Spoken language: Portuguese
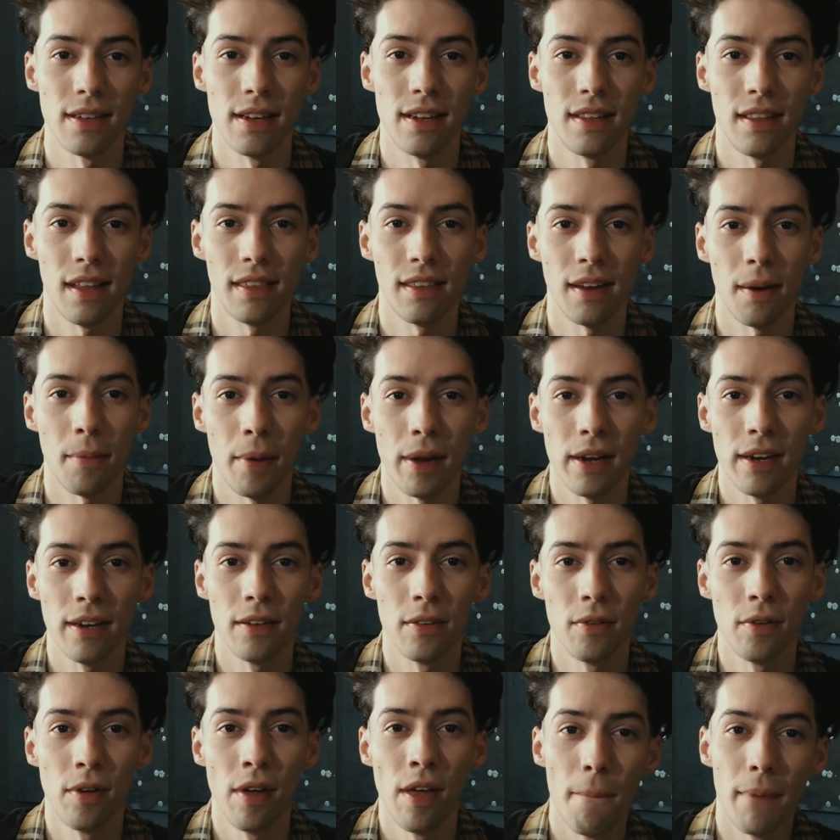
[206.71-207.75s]
ele está
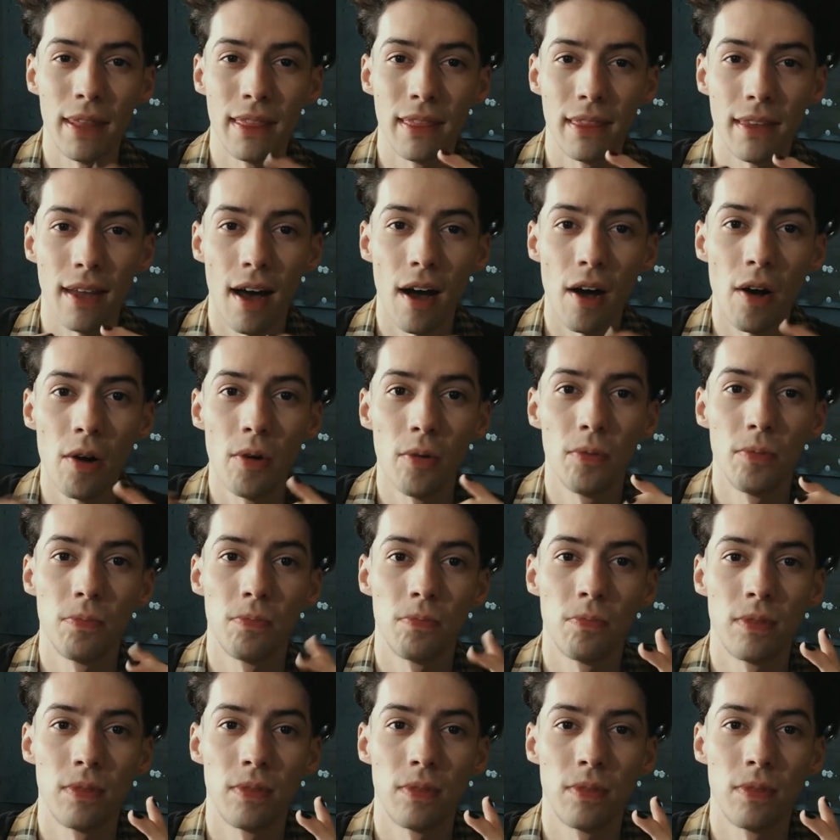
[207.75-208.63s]
trabalhando o metal